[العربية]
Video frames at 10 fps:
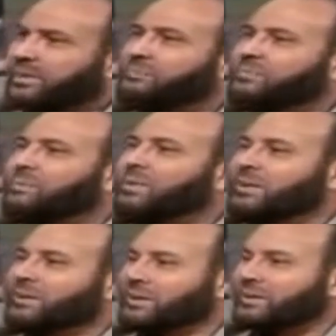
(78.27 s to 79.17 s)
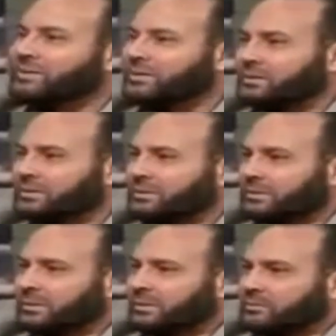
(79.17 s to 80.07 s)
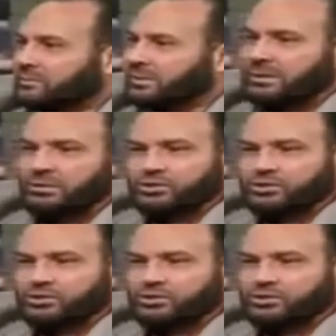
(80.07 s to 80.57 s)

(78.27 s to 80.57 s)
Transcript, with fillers: من امتى بدا الحكايه دي من